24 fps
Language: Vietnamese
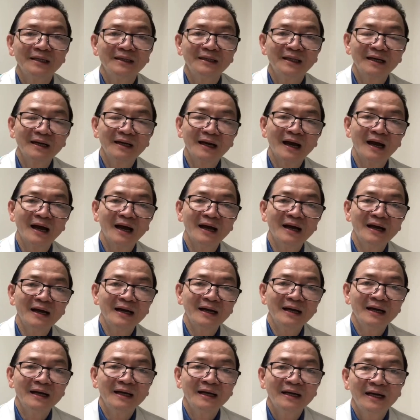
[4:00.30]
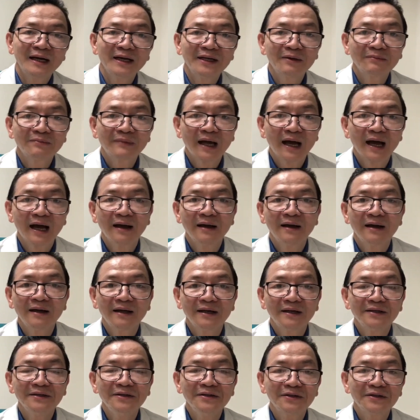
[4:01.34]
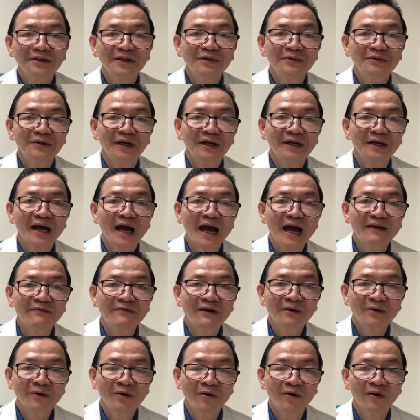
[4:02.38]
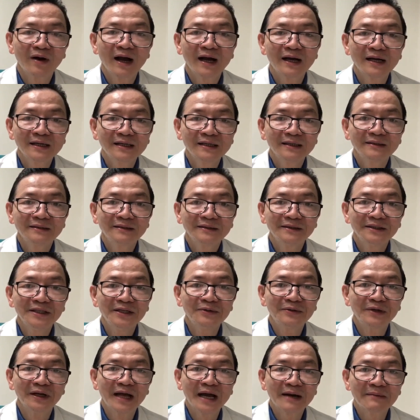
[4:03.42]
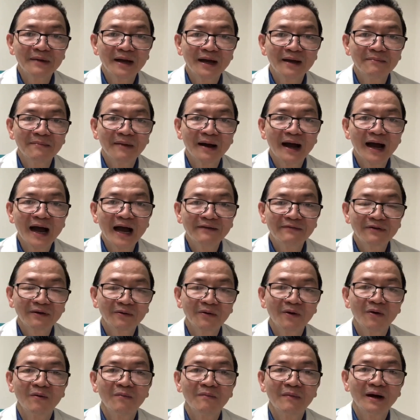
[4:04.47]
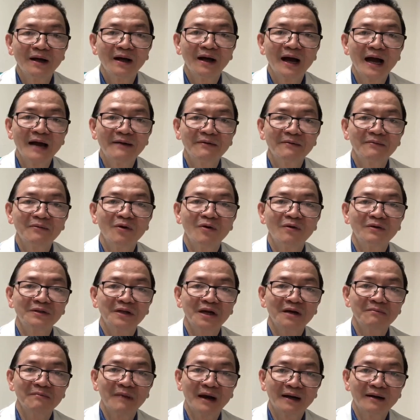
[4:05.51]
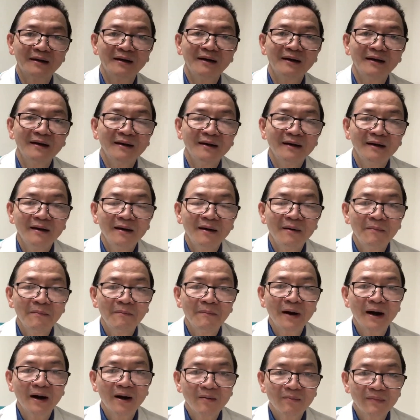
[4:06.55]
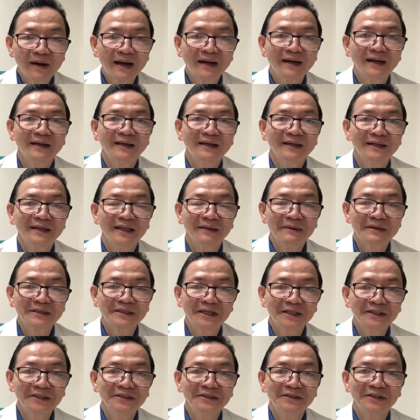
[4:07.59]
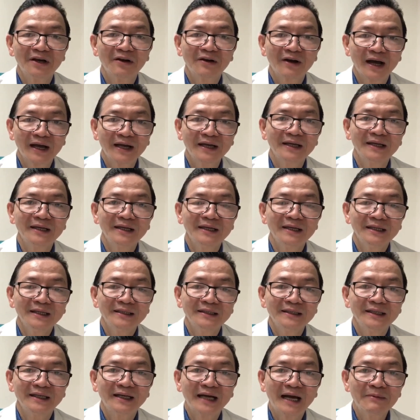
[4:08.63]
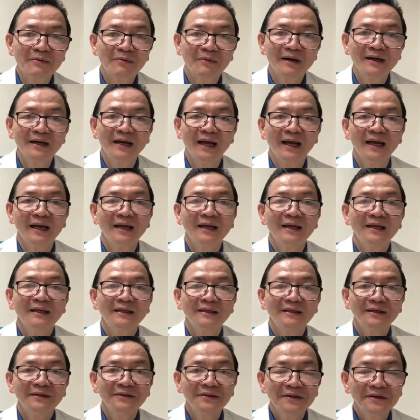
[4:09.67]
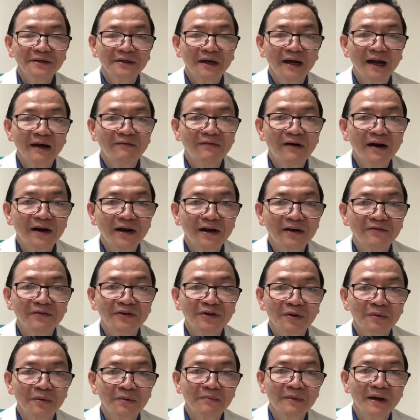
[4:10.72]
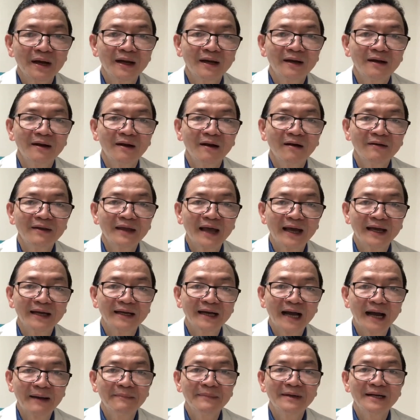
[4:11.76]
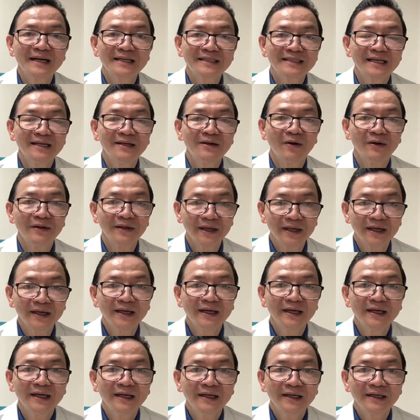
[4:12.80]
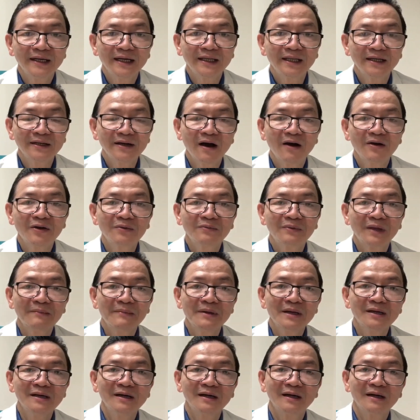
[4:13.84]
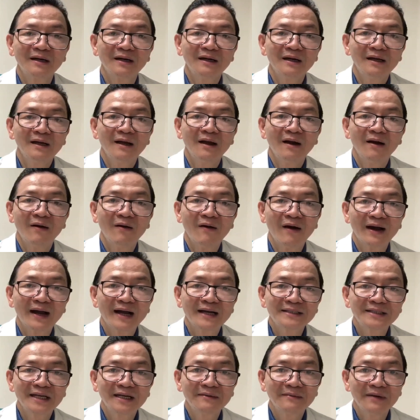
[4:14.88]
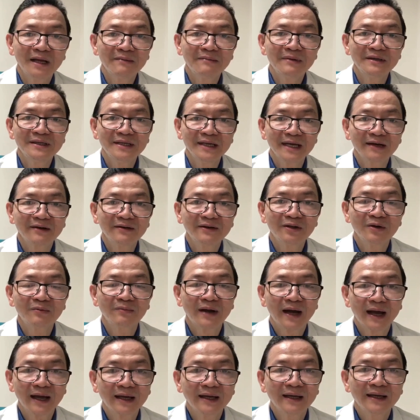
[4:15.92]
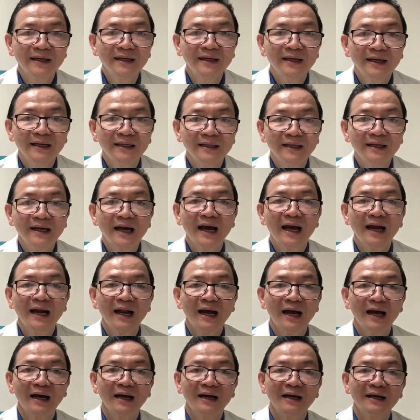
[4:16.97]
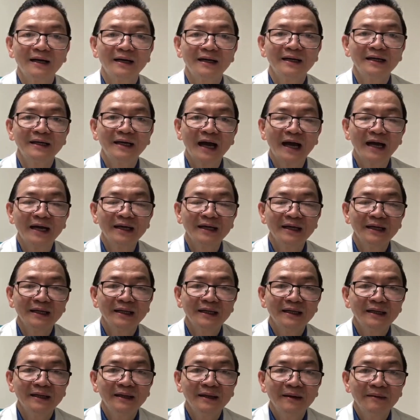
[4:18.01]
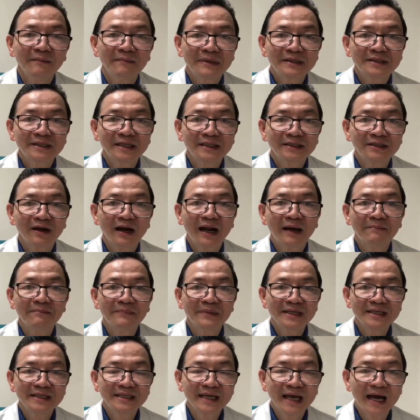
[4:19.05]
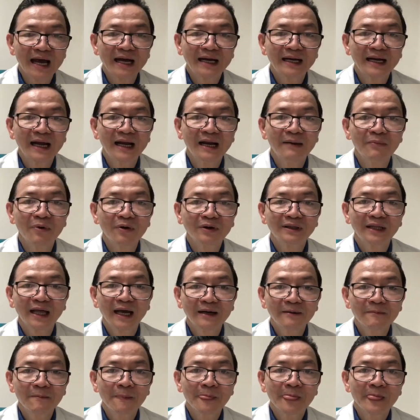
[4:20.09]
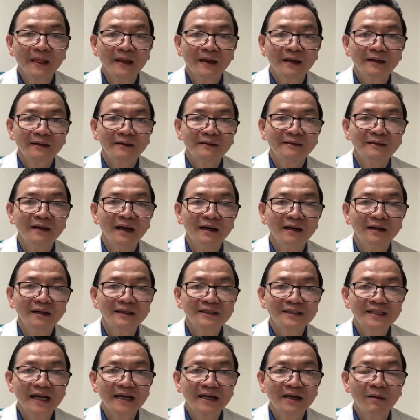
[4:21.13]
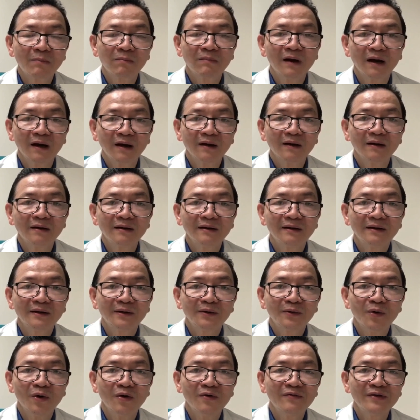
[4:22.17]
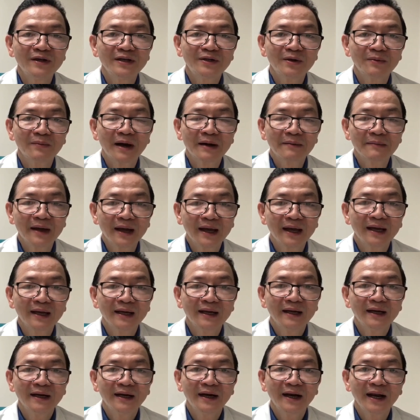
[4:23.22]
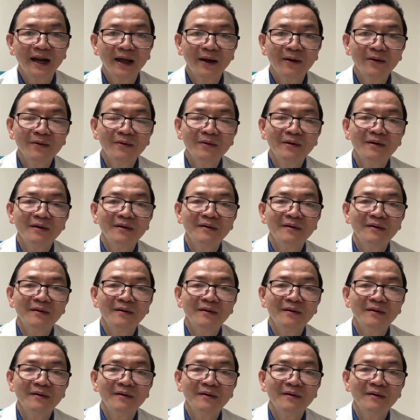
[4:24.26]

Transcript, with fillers: Tức là khi chúng ta được điều trị hai phát đồ kháng điều trị HB mà hai phát đồ mà hai phát đồ cực mạnh mà không lành thì bác sĩ thường cho cái thì cái mục đích để thứ nhất là phát hiện vi trùng HB nó nhạy cảm với kháng sinh loại gì để từ đó chúng ta biết được loại kháng sinh để mình diệt vi trùng này thứ hai là khi cái bác sĩ cho làm PCR đây là một cái test định cái gen độc lực của vi trùng HB nếu